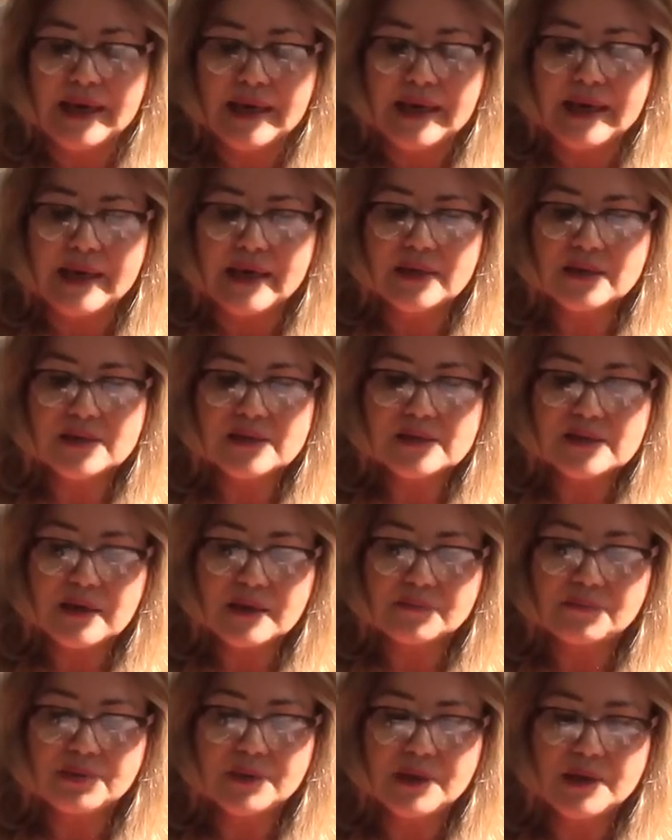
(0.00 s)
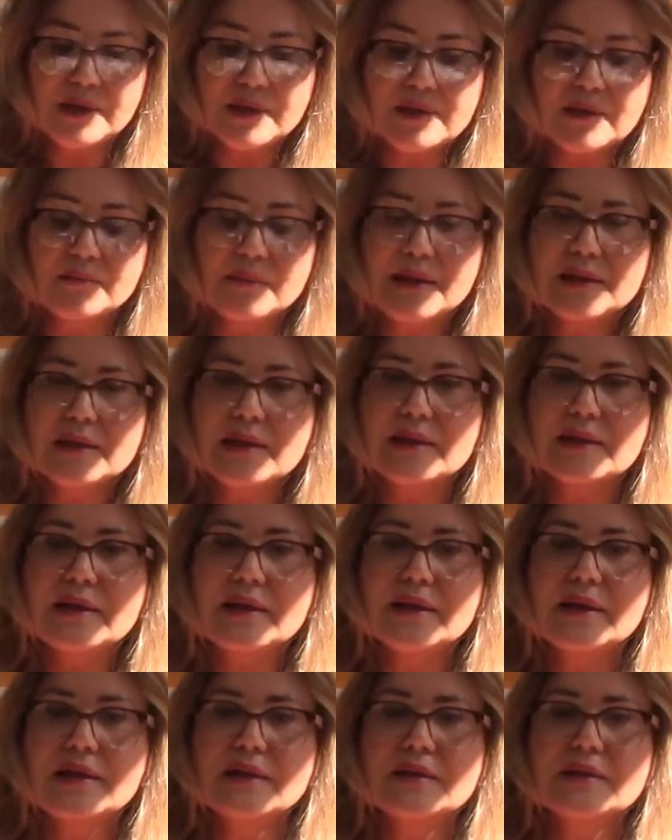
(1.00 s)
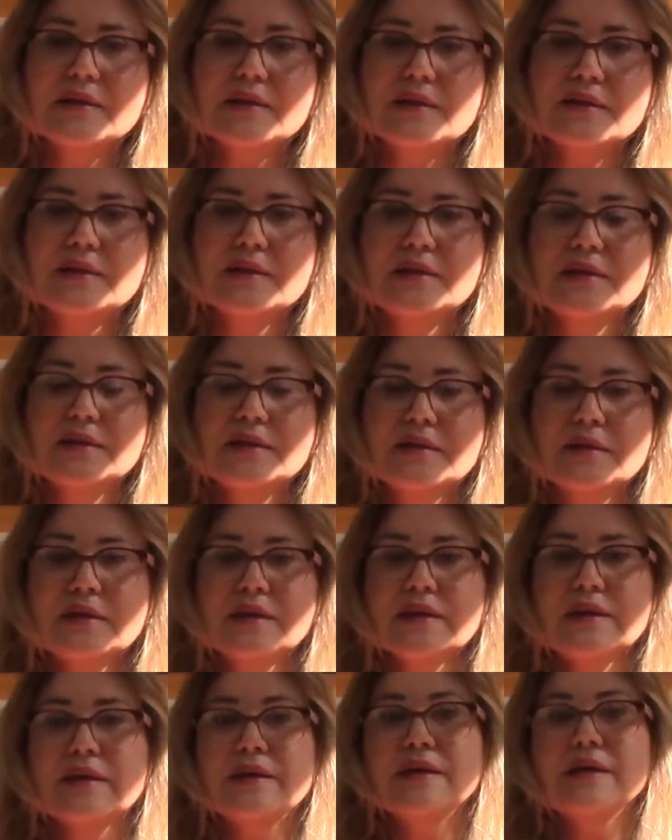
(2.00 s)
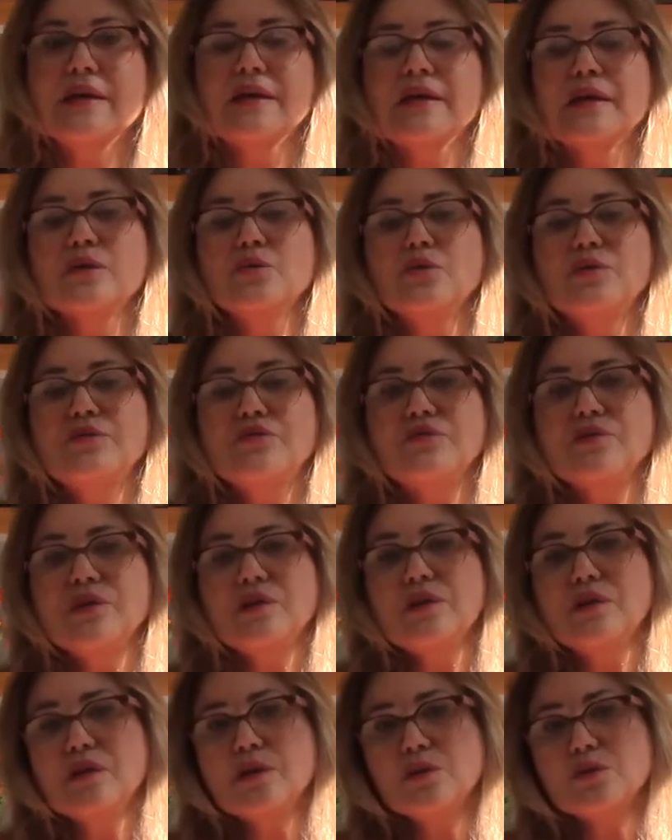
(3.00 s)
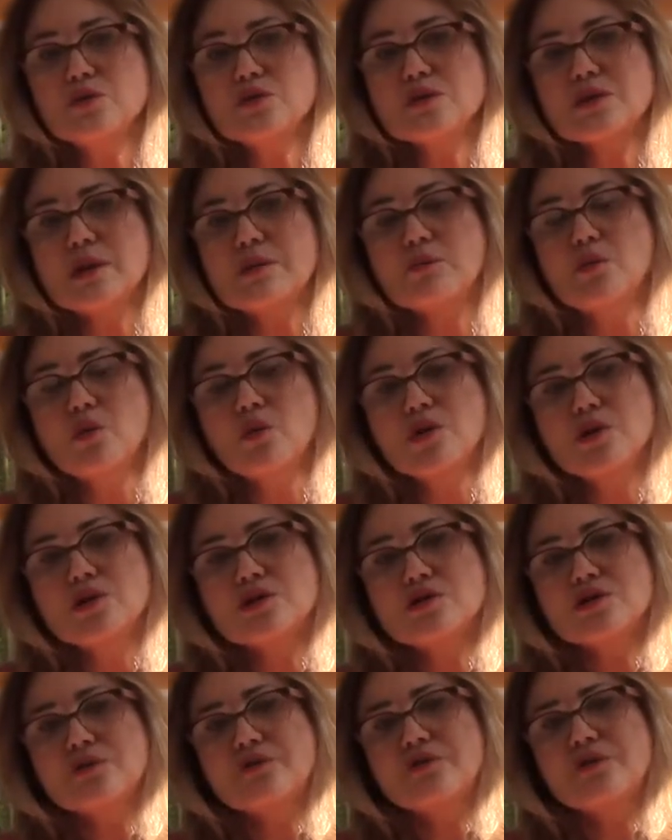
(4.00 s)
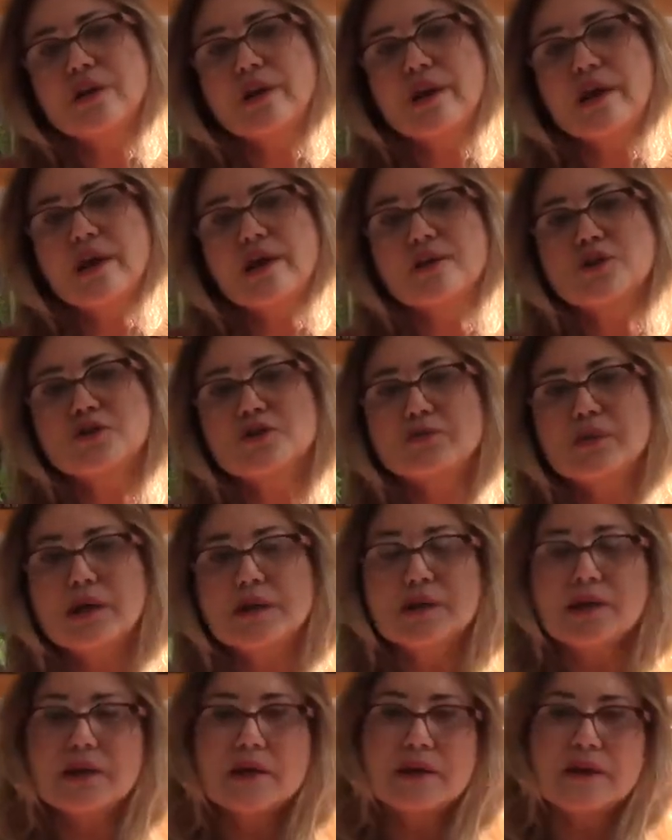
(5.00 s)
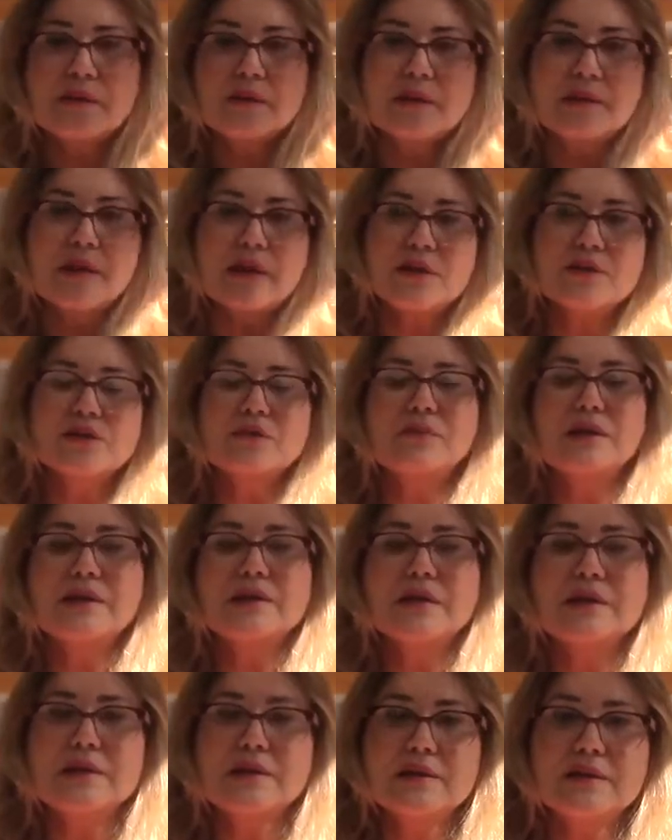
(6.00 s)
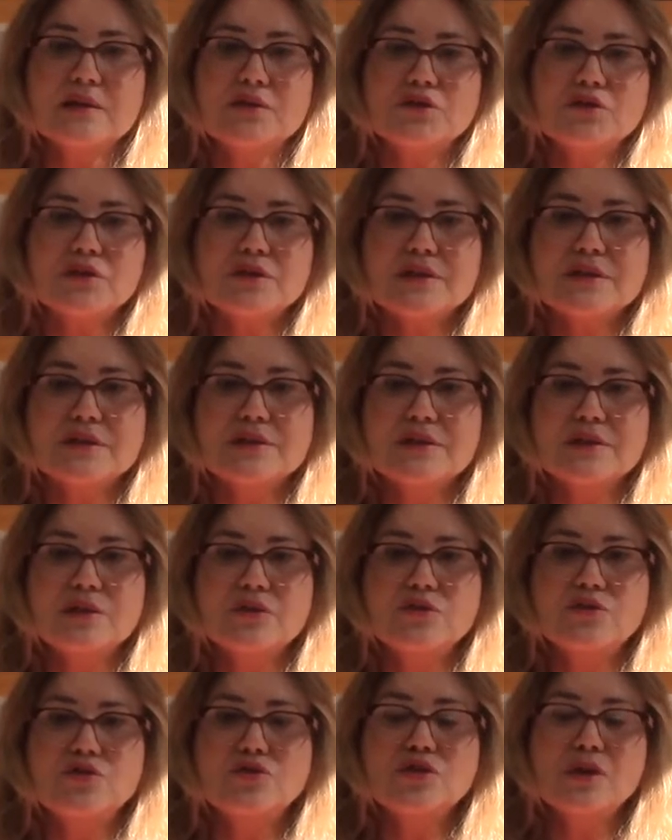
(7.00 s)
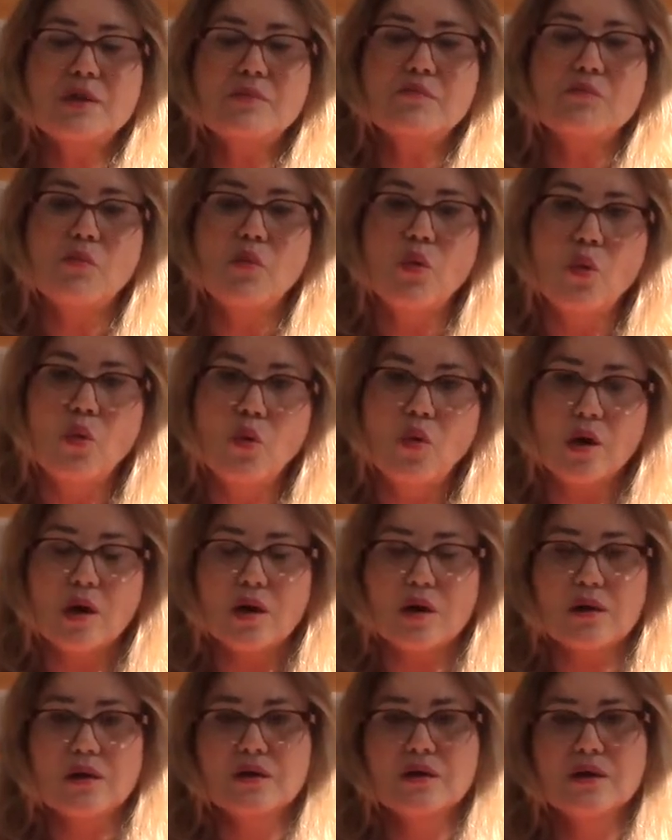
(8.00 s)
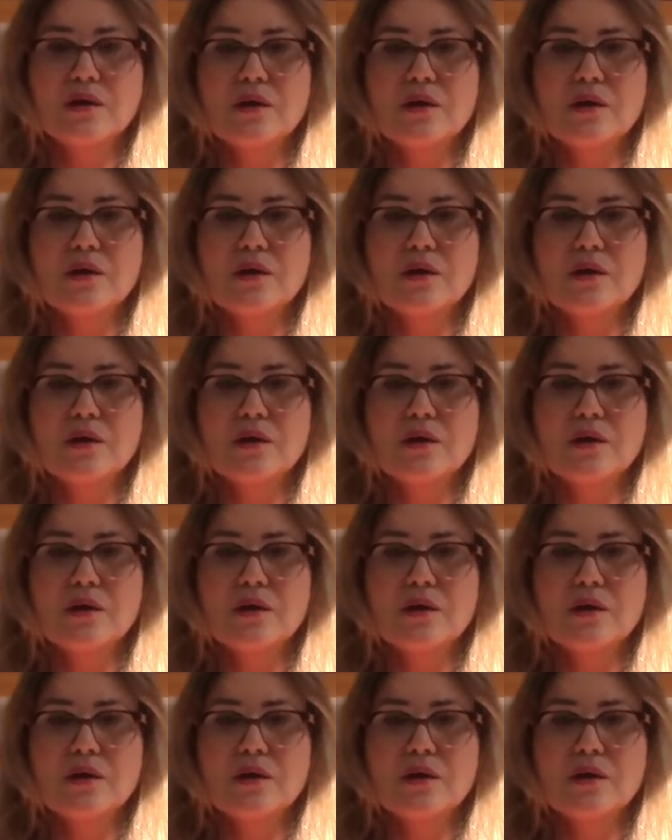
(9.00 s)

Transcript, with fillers: Ele sabia da Madalena querendo infinitos amores diferentes, mas na realidade a Madalena tinha sede de amor,